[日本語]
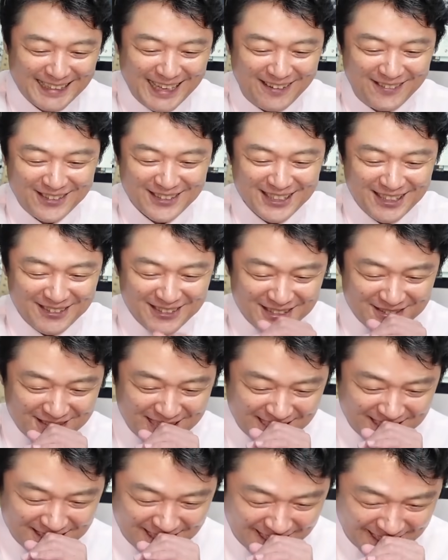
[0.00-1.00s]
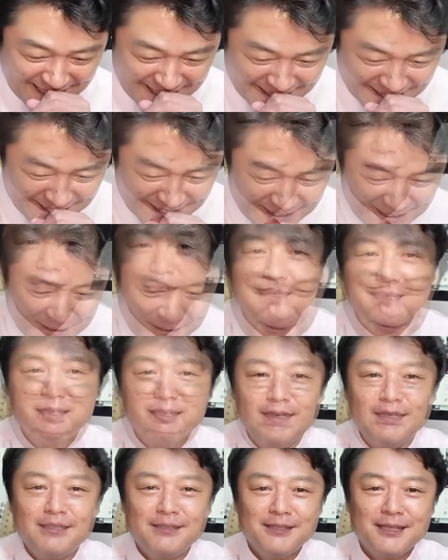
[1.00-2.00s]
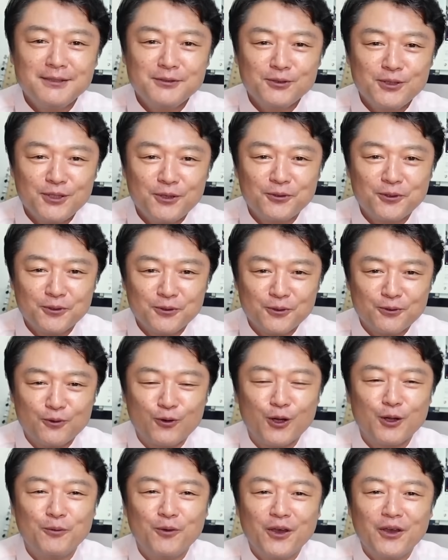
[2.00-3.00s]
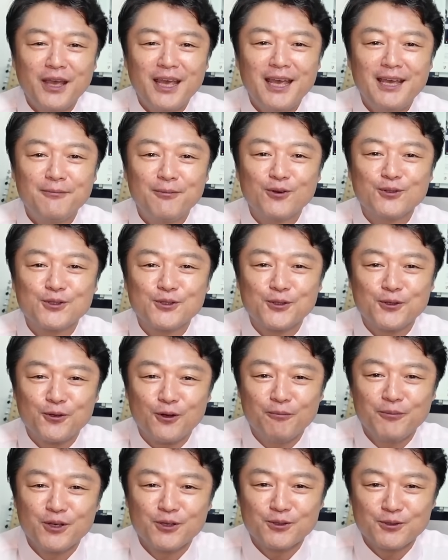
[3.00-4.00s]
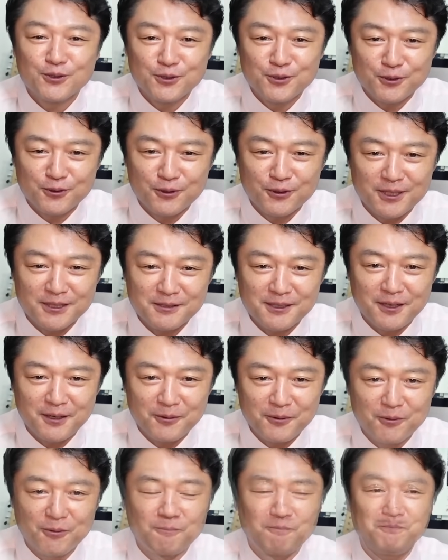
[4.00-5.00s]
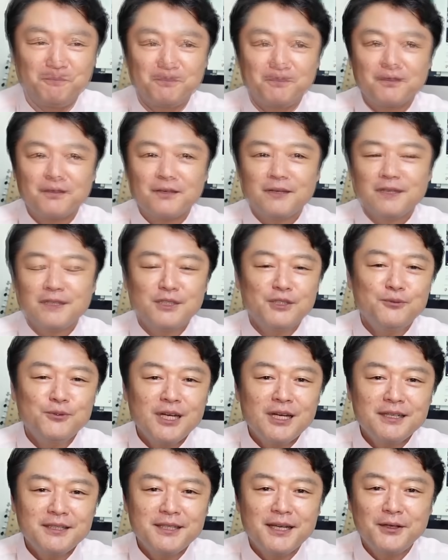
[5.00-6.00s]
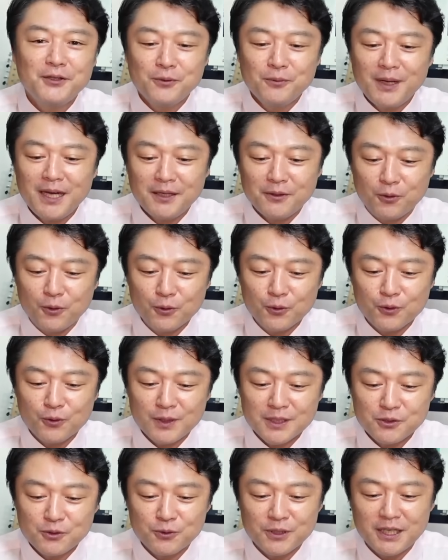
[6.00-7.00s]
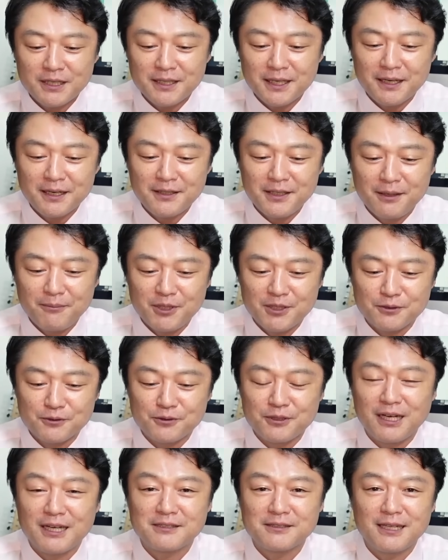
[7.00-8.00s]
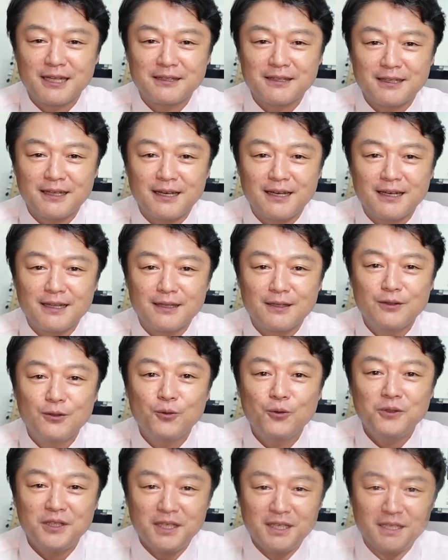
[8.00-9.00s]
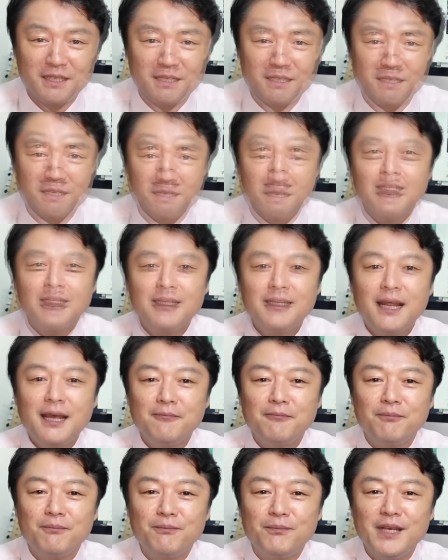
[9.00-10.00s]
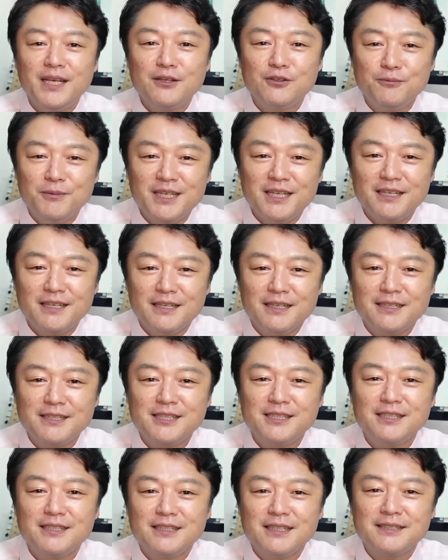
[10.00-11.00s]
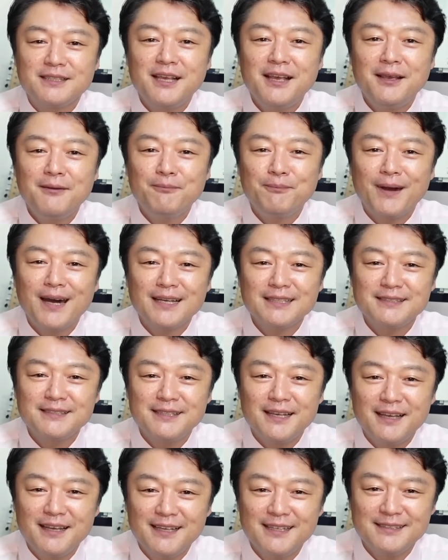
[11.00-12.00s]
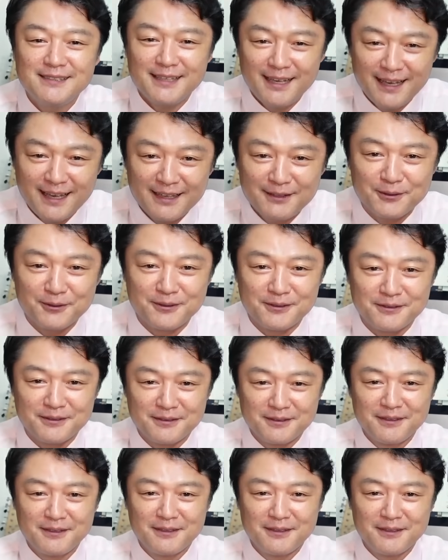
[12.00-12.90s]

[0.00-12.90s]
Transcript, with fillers: デビューしたの渋垣隊一説によるとこれも平凡情報明星情報ですけれど渋垣隊の前に本当は少年隊がデビューするはずだったのに2年 B 組千パーチ先生という